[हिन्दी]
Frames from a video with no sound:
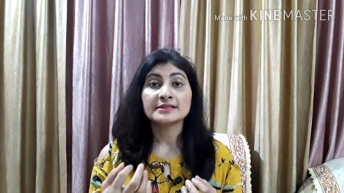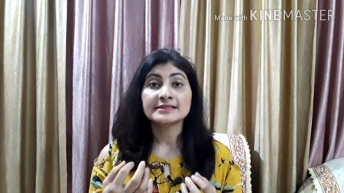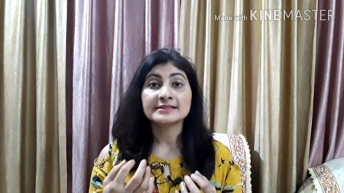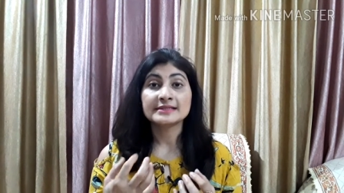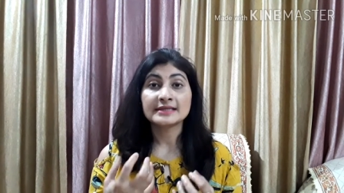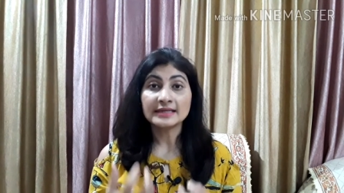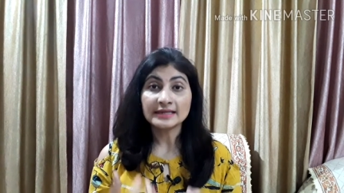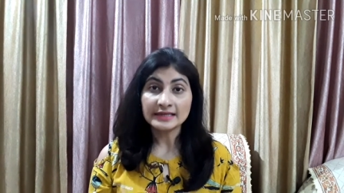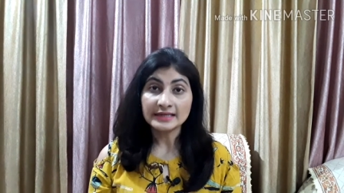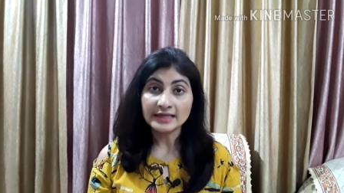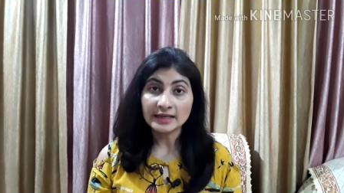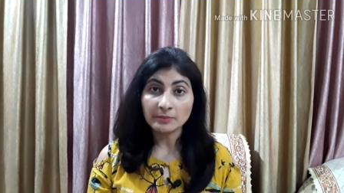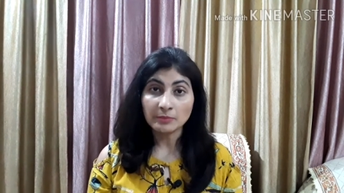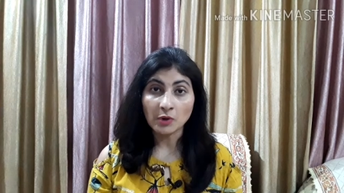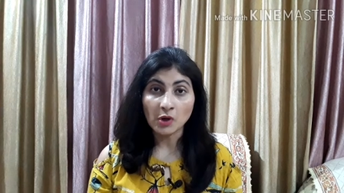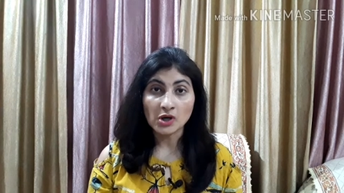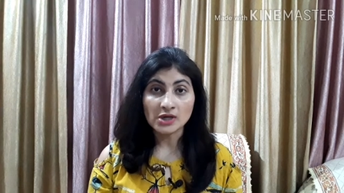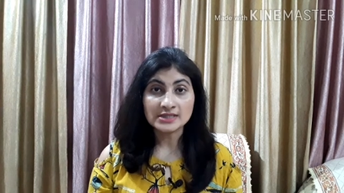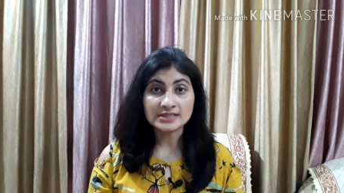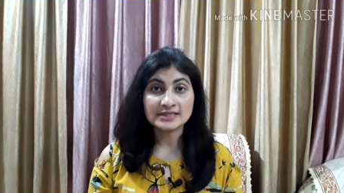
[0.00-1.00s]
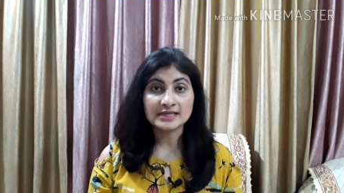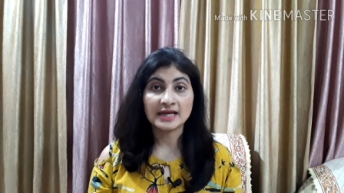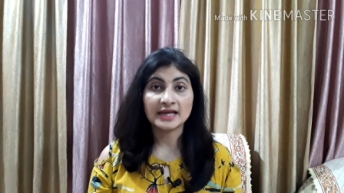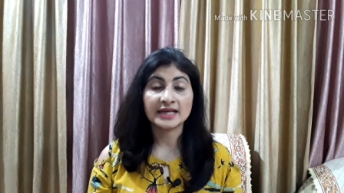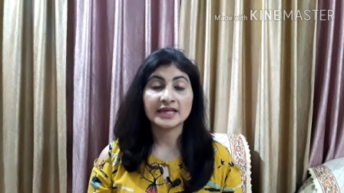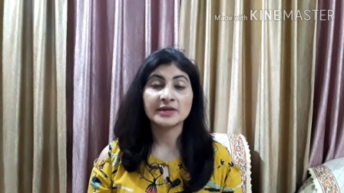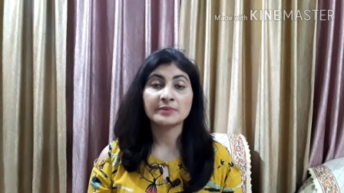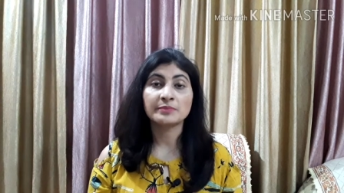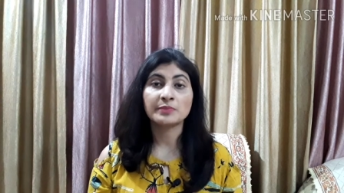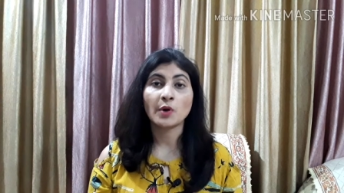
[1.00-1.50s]
स्किन के बहुत
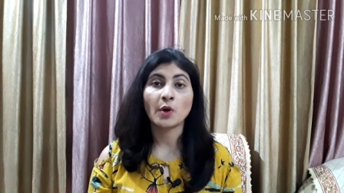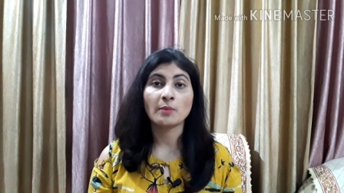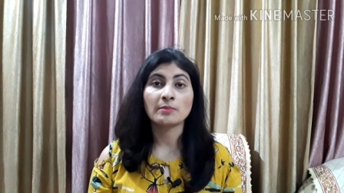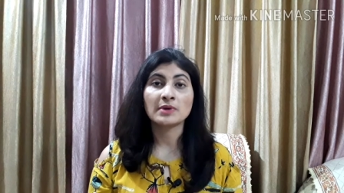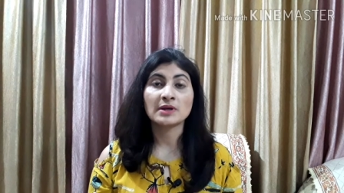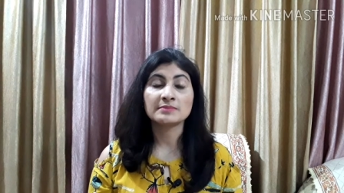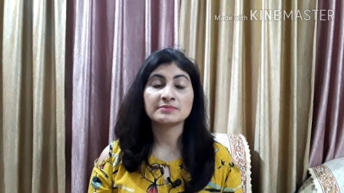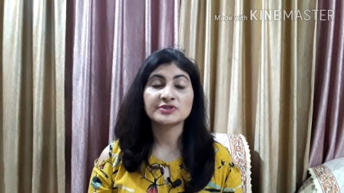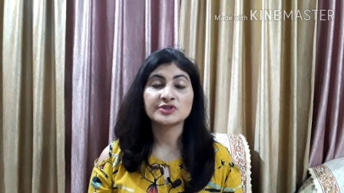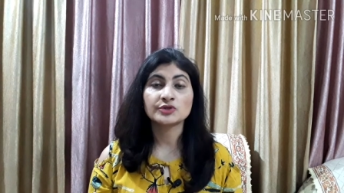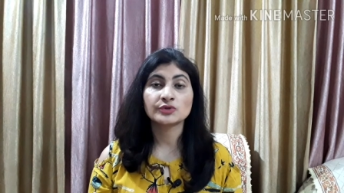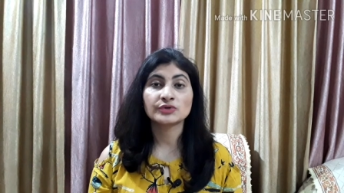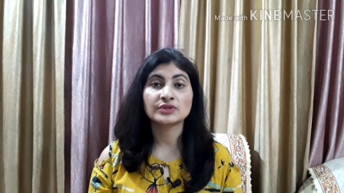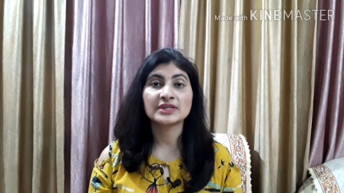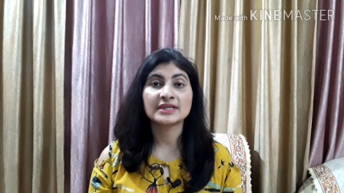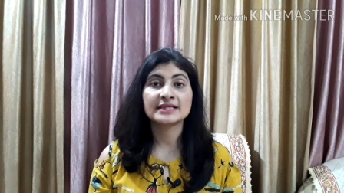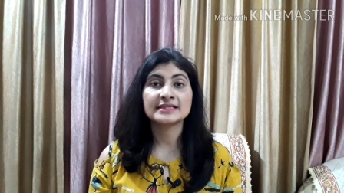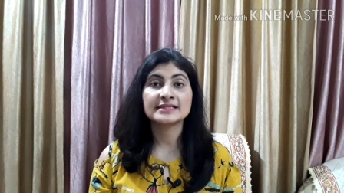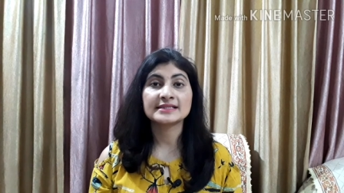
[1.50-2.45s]
सारी प्रॉब्लम्स जो होती हैं